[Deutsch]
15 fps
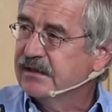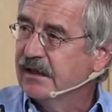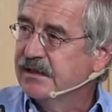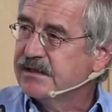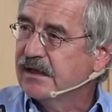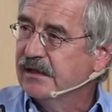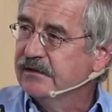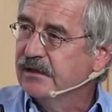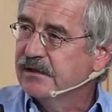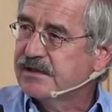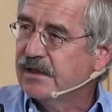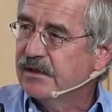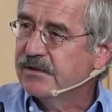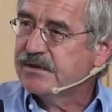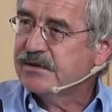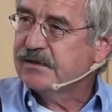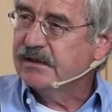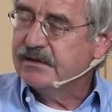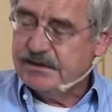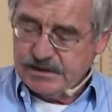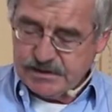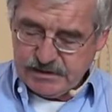ganz anders aus. Dann
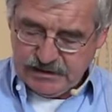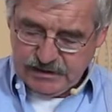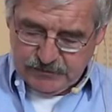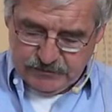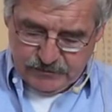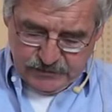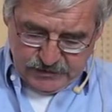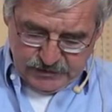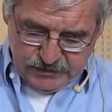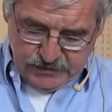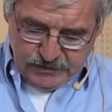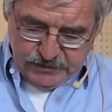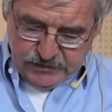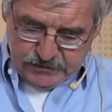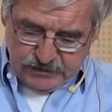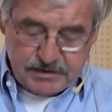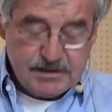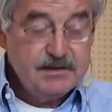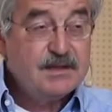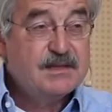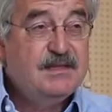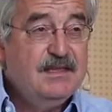ist es eben dann
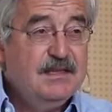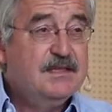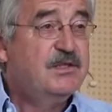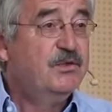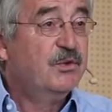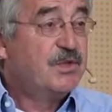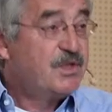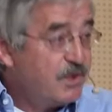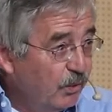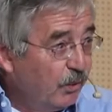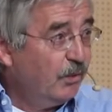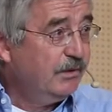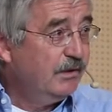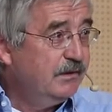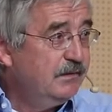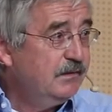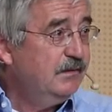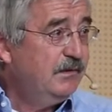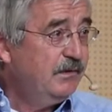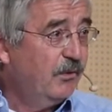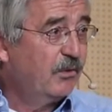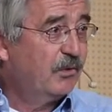sind es die Institutionen,
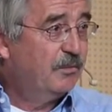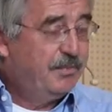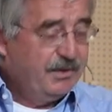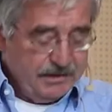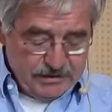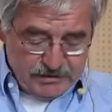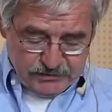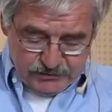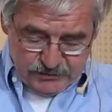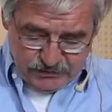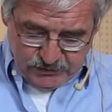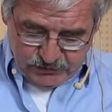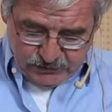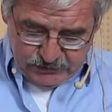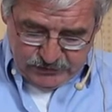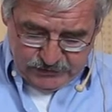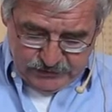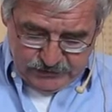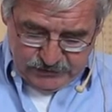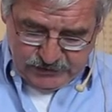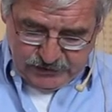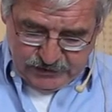die Europäische Union,
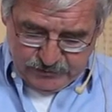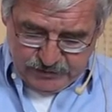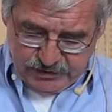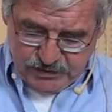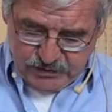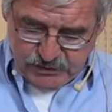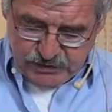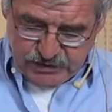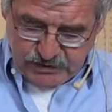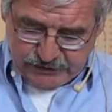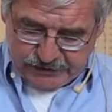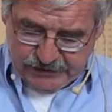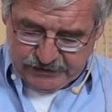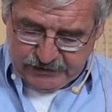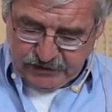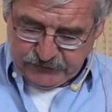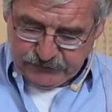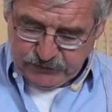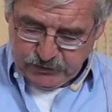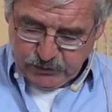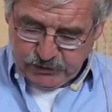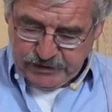die jeden Bezug zur Realität
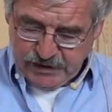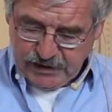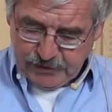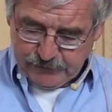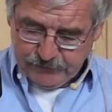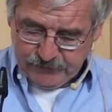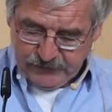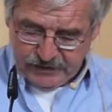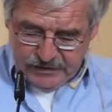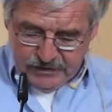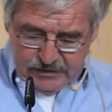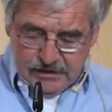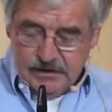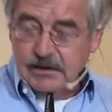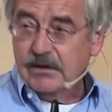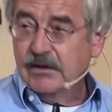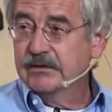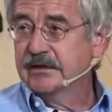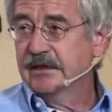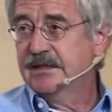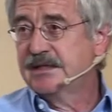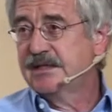verloren haben. Und
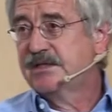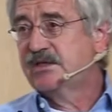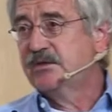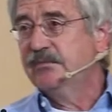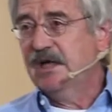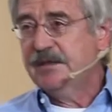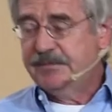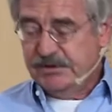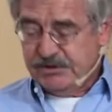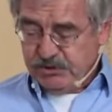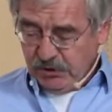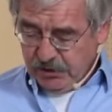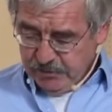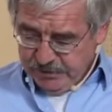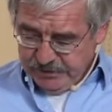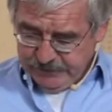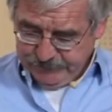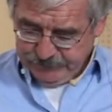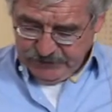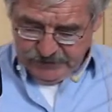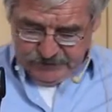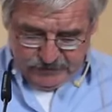dann ist es zum Beispiel Schäuble,
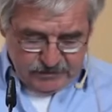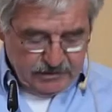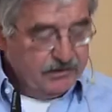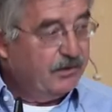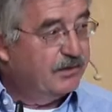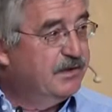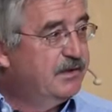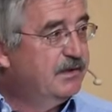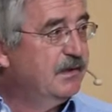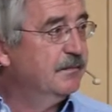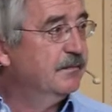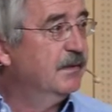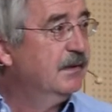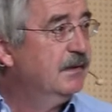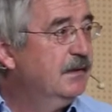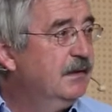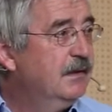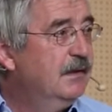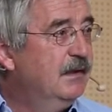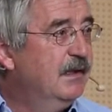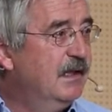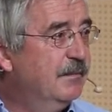der noch nicht im
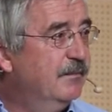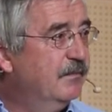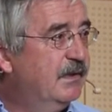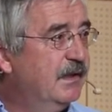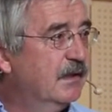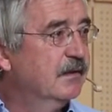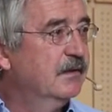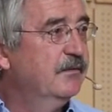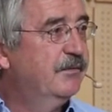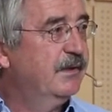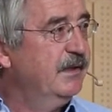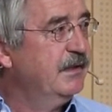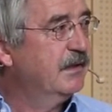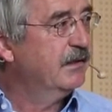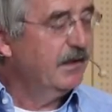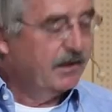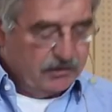Leben der Verlierer der